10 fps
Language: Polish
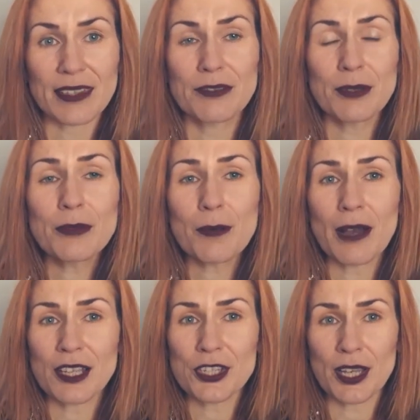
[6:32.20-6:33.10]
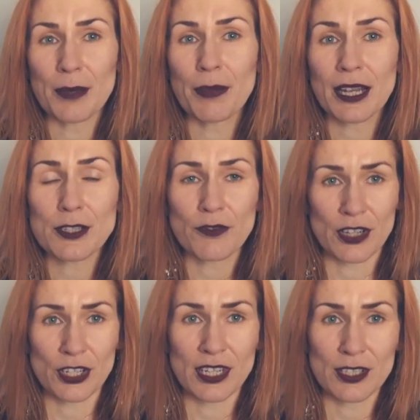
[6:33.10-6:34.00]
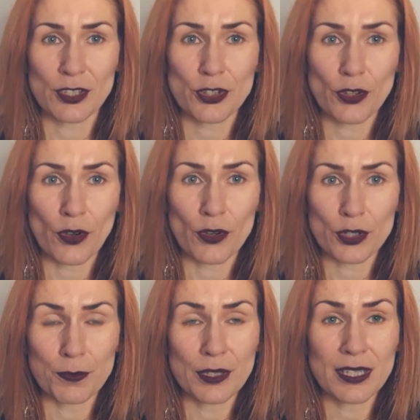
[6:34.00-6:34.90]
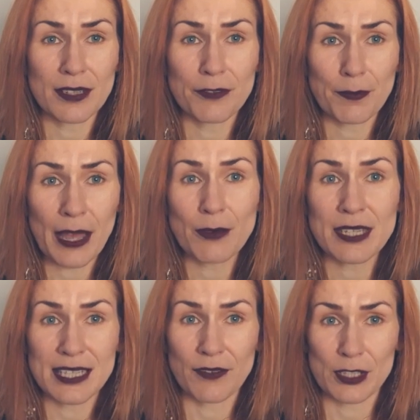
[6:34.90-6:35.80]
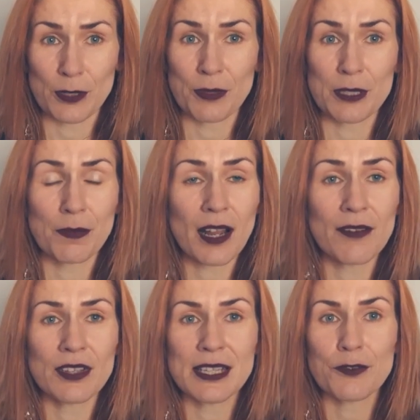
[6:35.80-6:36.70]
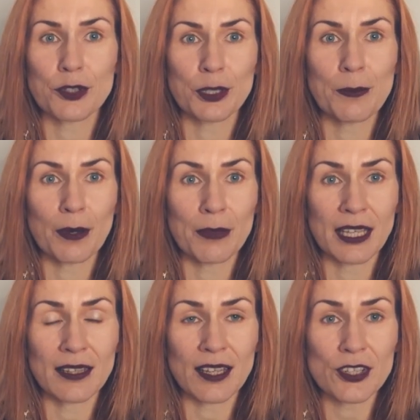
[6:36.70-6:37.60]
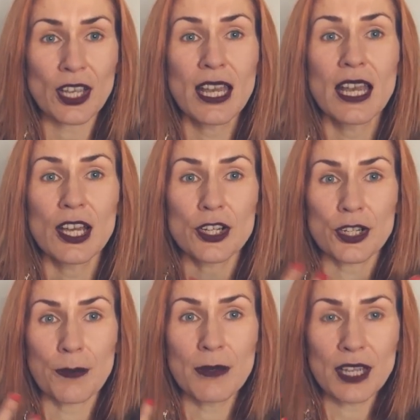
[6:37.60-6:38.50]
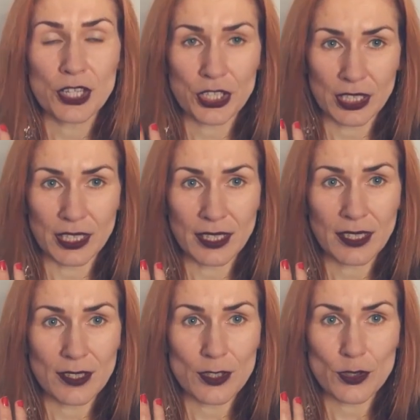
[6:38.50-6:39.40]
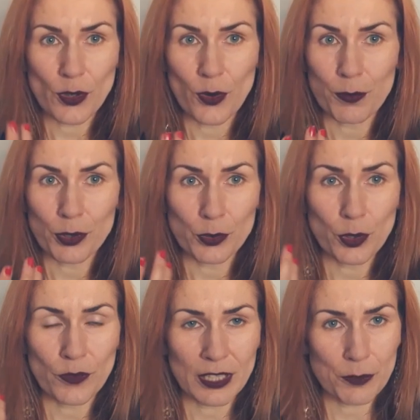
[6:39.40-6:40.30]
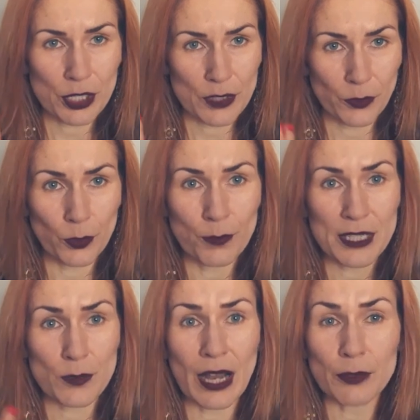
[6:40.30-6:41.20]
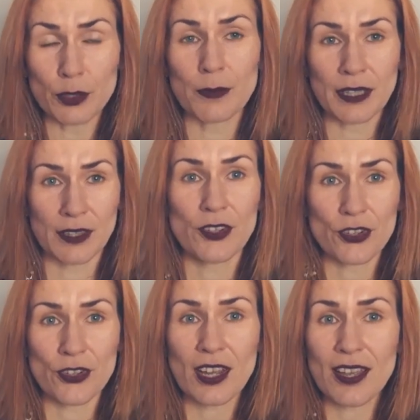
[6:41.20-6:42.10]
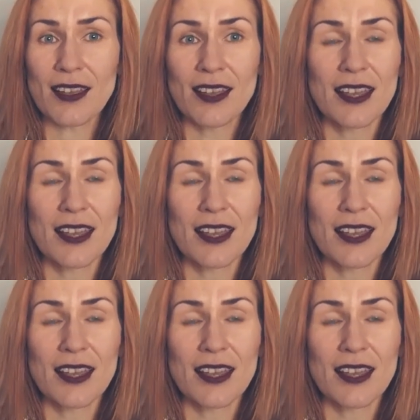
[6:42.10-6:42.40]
w tym temacie bardzo ważne jest też to, żeby w pełni zdawać sobie sprawę i zawsze o tym pamiętać, że myśli są produkowane przez Twój umysł automatycznie